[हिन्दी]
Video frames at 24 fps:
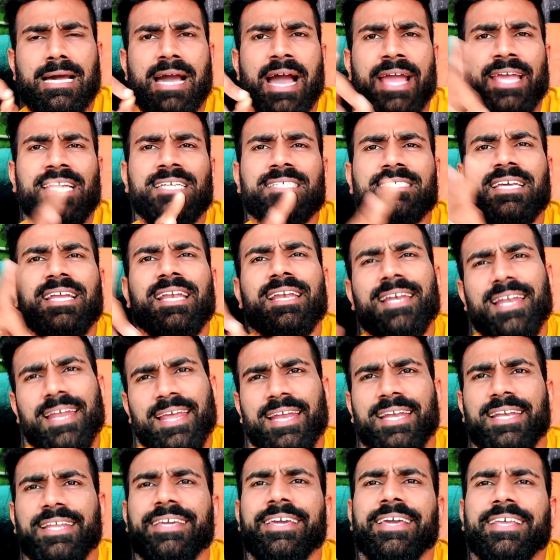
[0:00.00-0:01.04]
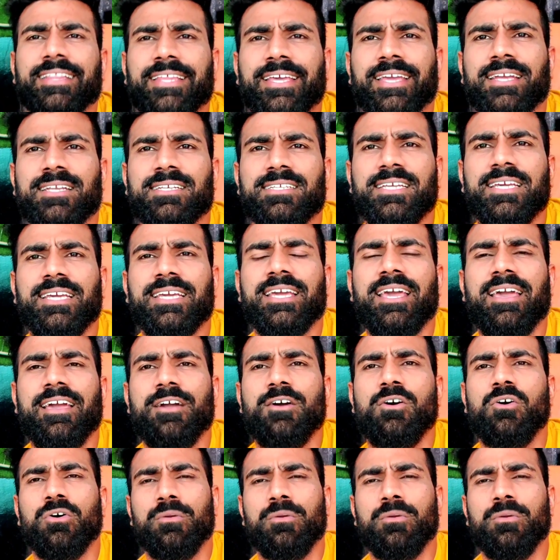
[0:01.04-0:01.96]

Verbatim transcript: कहीं से ले लिए थे ठीक है